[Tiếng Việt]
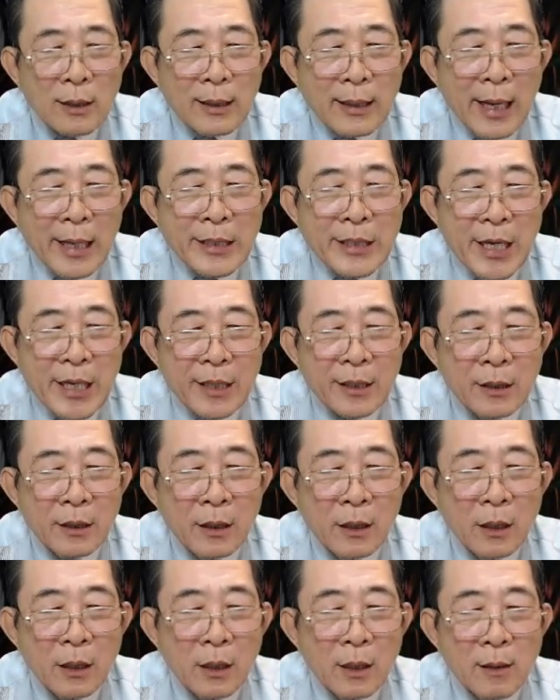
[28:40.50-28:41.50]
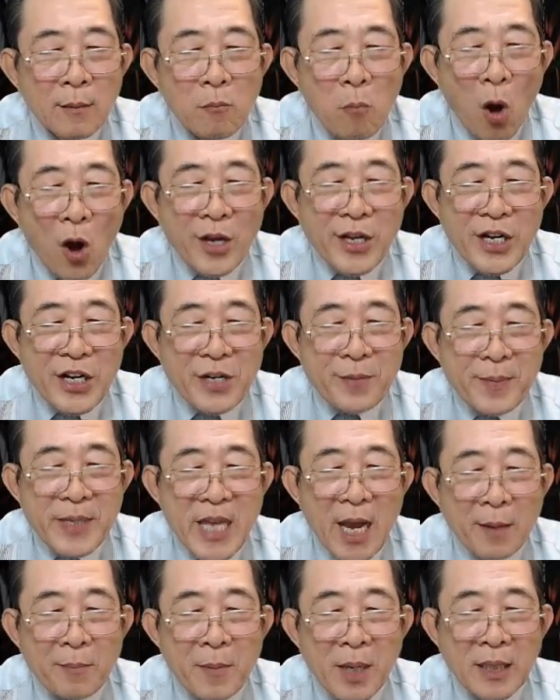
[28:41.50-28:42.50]
Cái gì? Mọi người mới
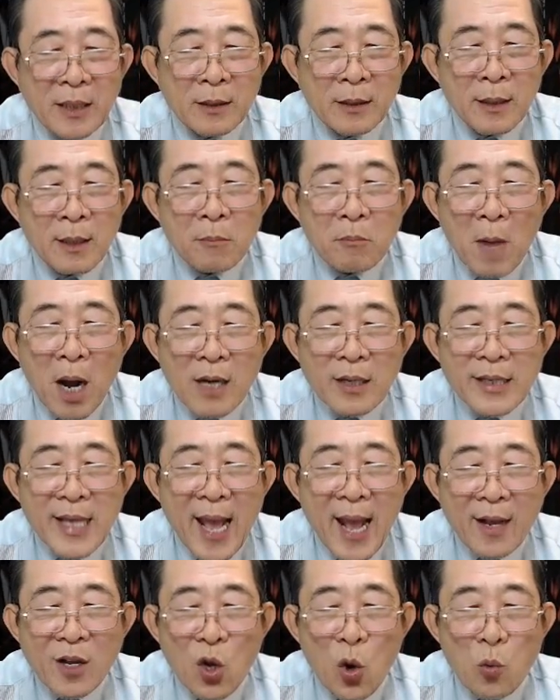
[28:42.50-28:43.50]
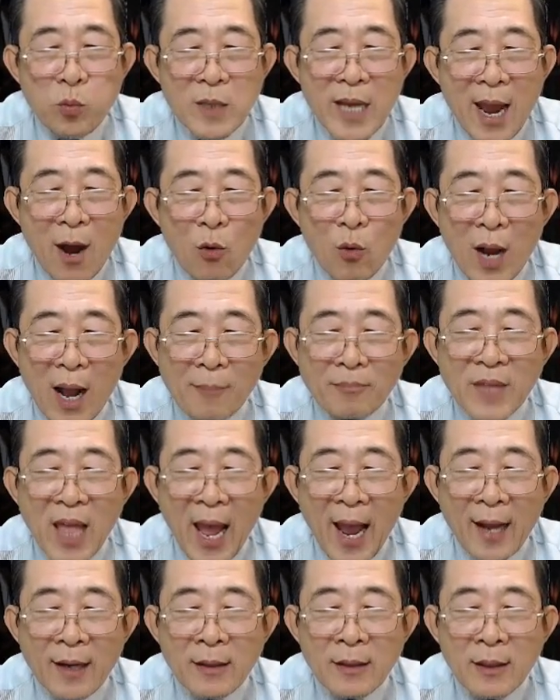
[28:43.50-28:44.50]
giật mình, bất giác cùng nhau cảm
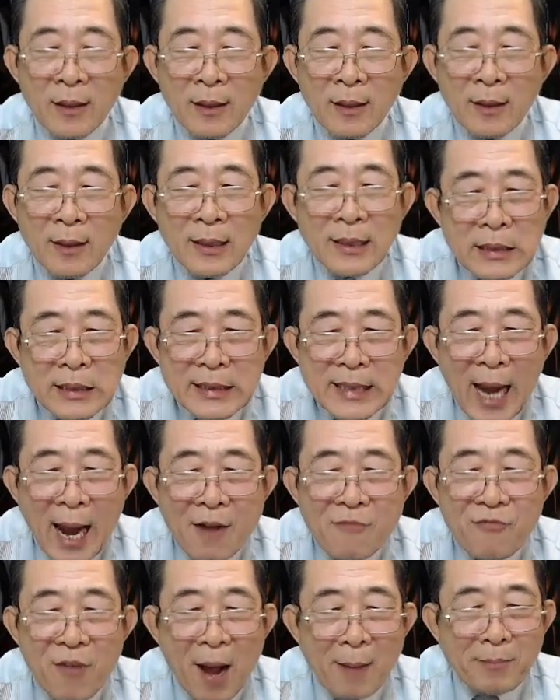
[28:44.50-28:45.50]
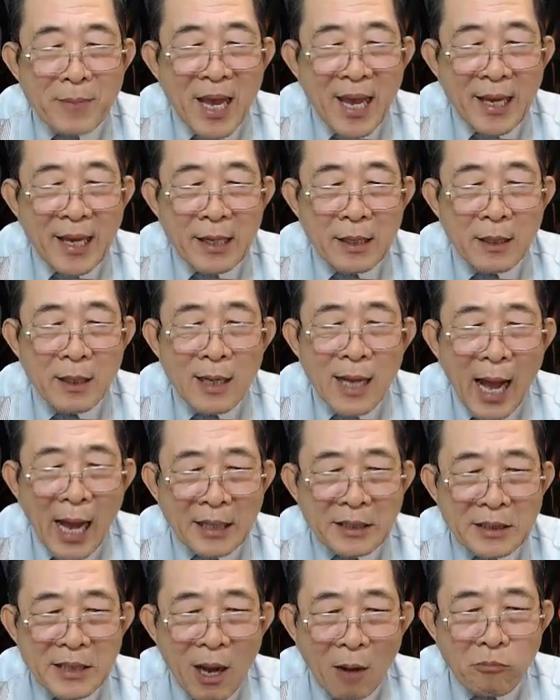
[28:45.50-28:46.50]
thán. Trác phàm này
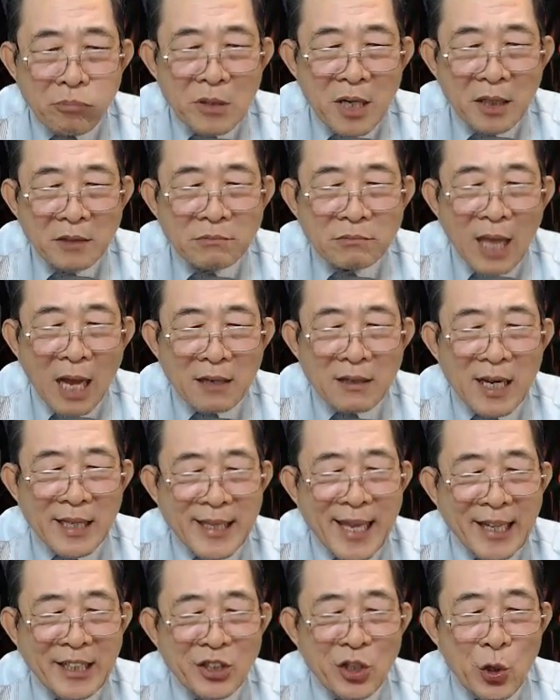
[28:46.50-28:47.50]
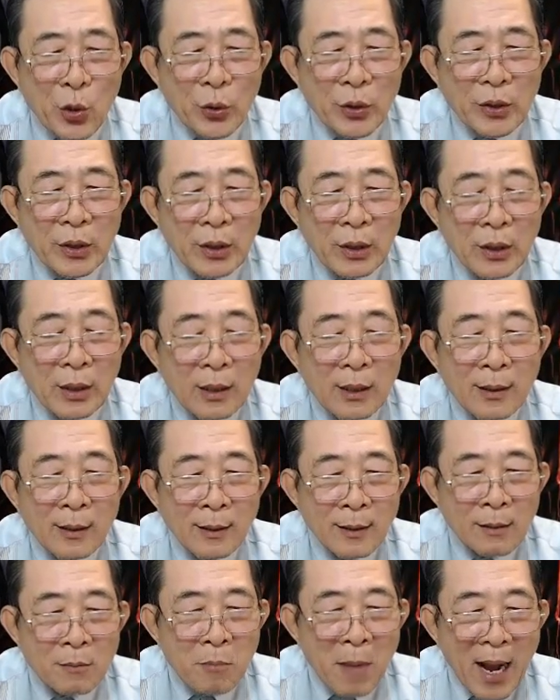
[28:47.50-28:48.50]
hành động đến thật là nhanh rồi.
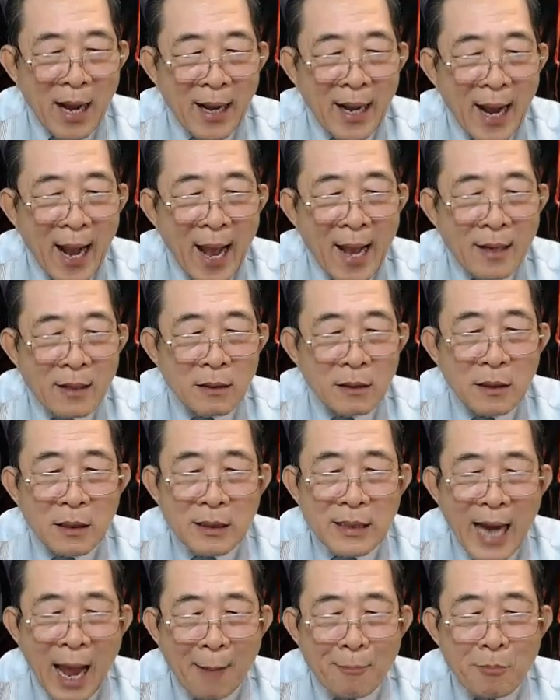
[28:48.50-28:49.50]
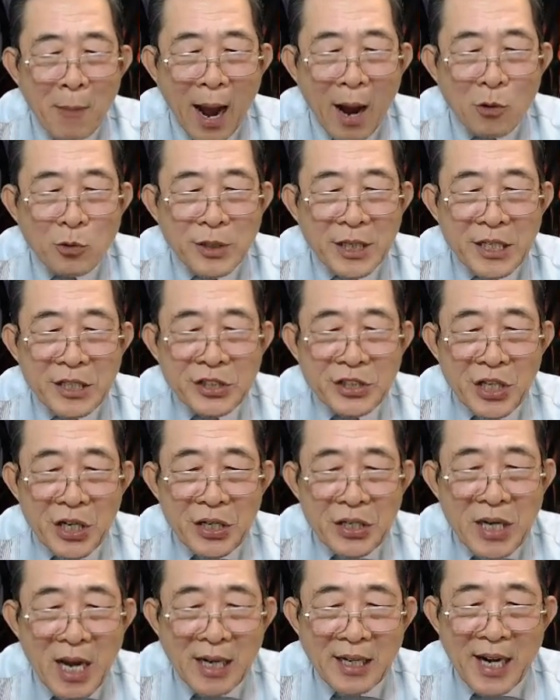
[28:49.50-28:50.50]
Mặt khác, đảm bảo chiến sự
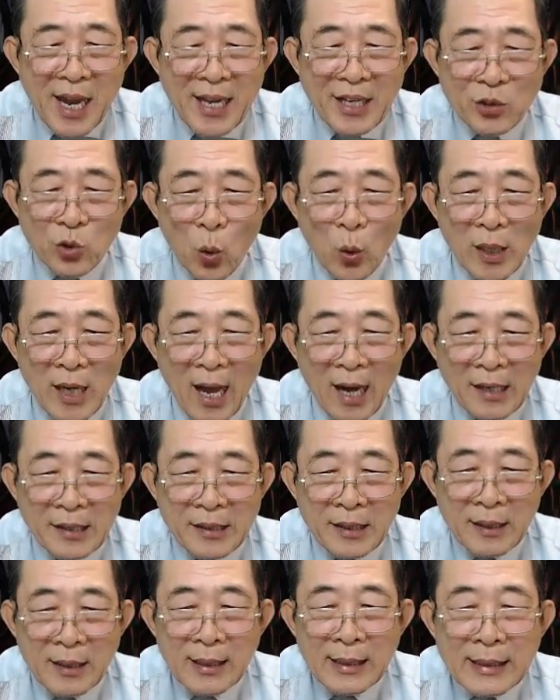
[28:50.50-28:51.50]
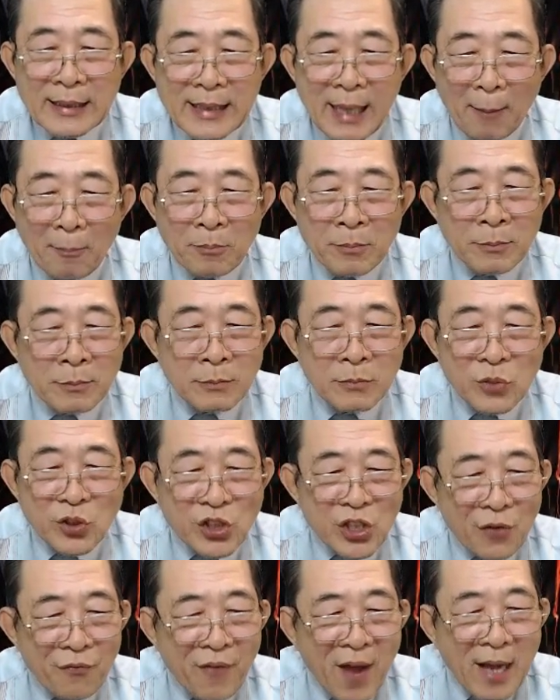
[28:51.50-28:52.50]
lần này thuận lợi, Trậm
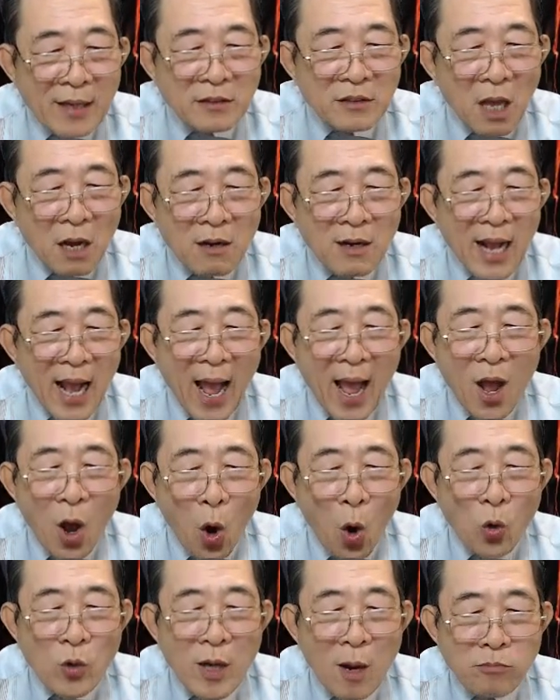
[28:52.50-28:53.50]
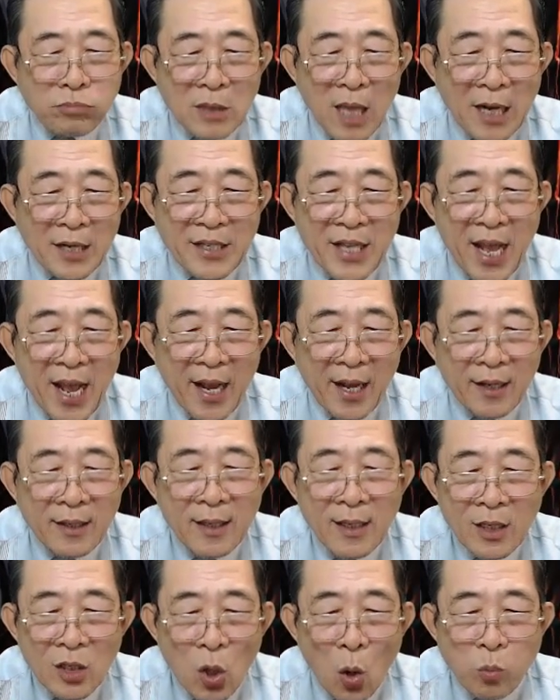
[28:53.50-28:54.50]
sẽ phát tất cả hộ long thần vệ
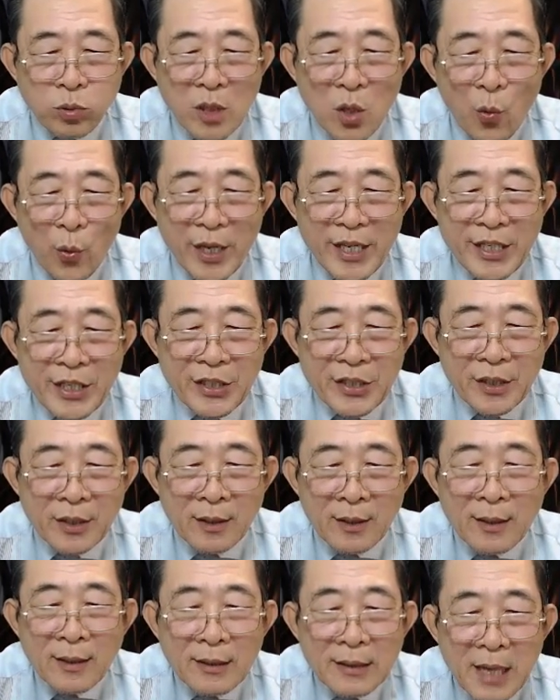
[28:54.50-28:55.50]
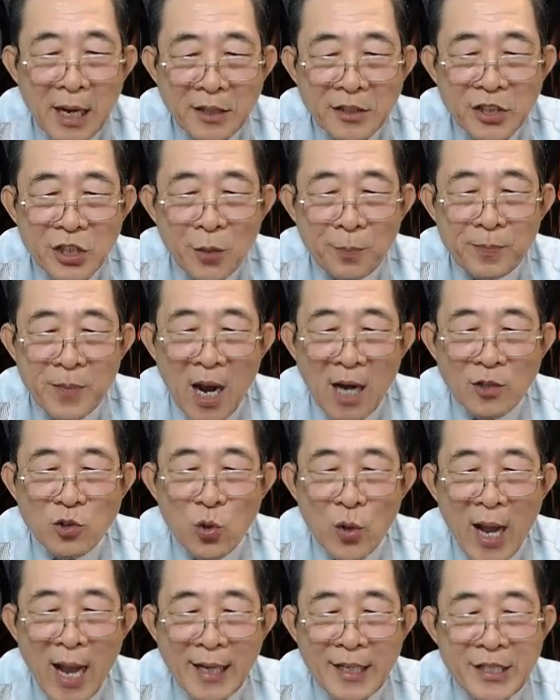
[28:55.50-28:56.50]
cùng với quỷ dương đến giúp đỡ cho
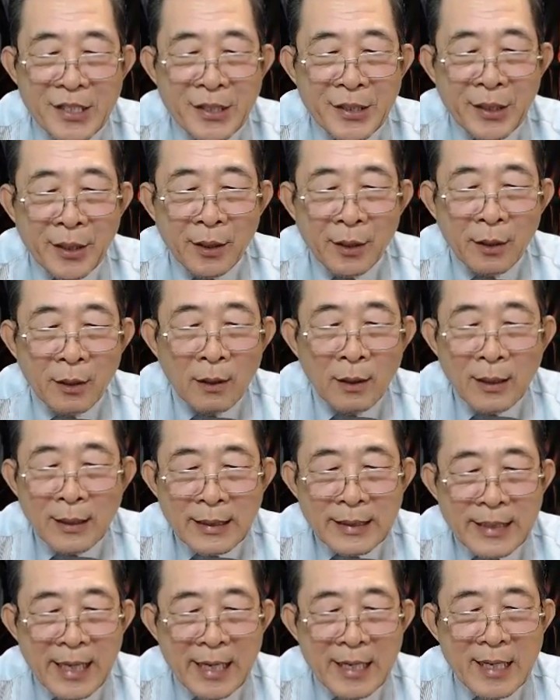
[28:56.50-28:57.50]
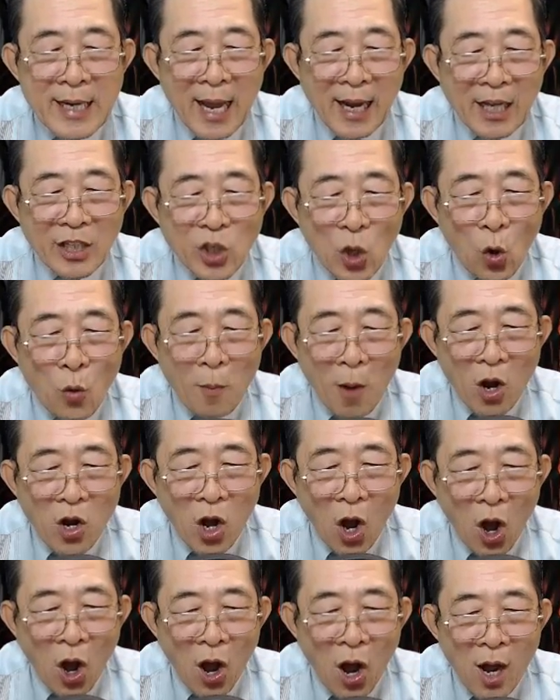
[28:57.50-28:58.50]
các người. Chỉ là cái chỗ bọn
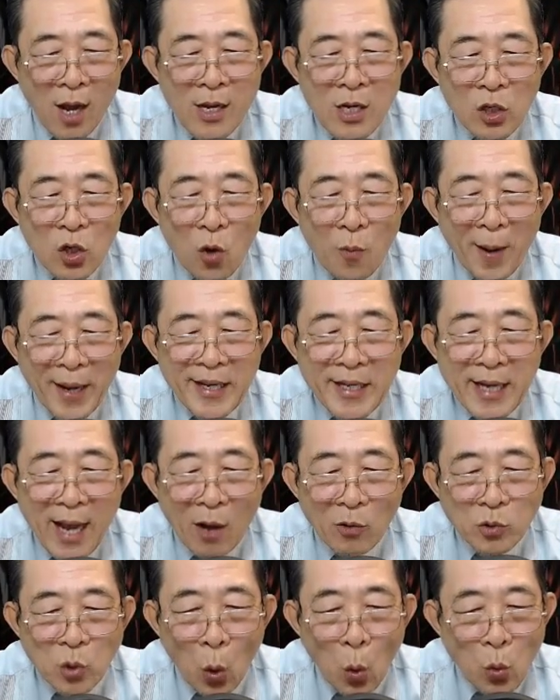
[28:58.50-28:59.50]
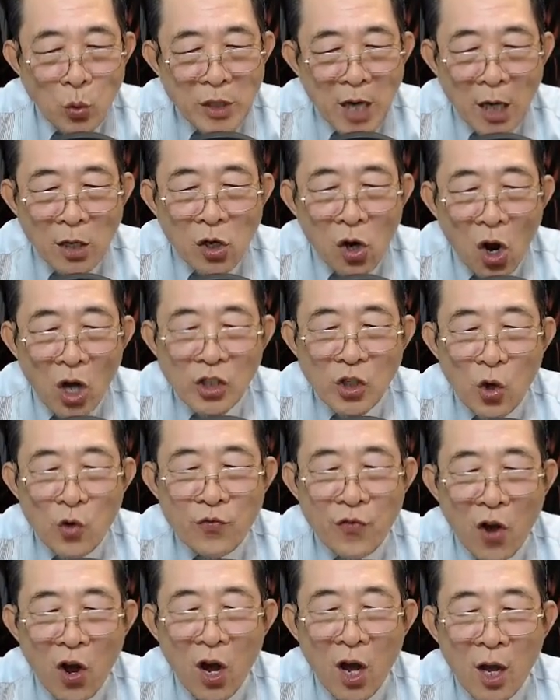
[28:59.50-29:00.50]
họ có mấy cao thủ rất khó đối
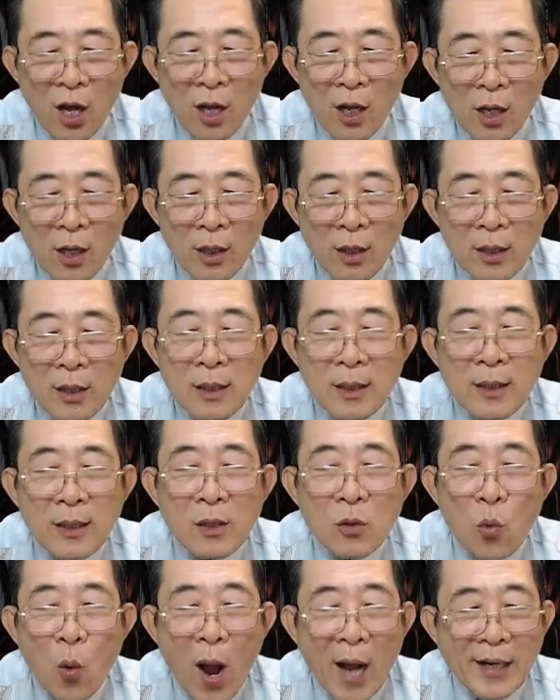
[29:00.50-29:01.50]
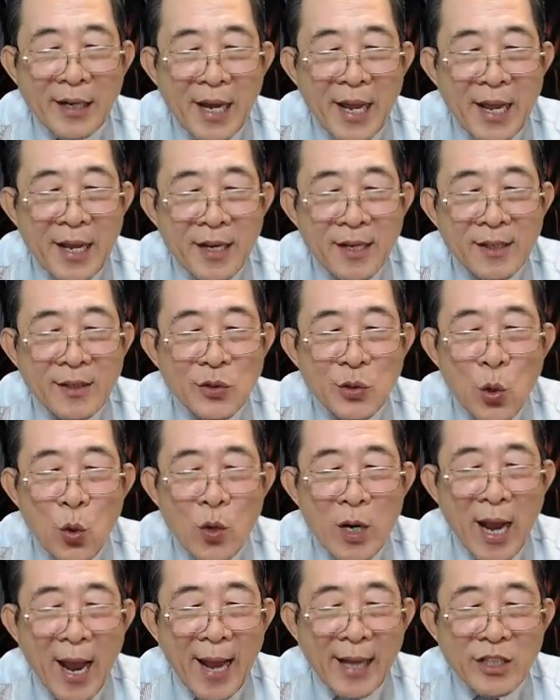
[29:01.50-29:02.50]
phó. Hoàng đế vuốt
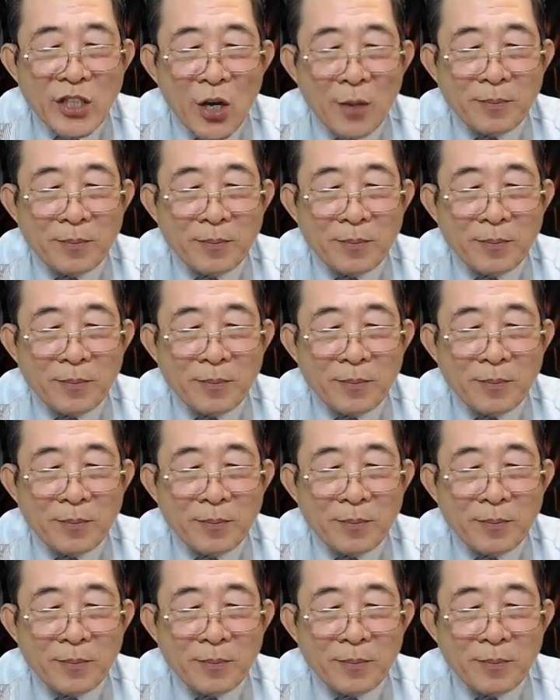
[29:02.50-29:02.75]
khẽ chồm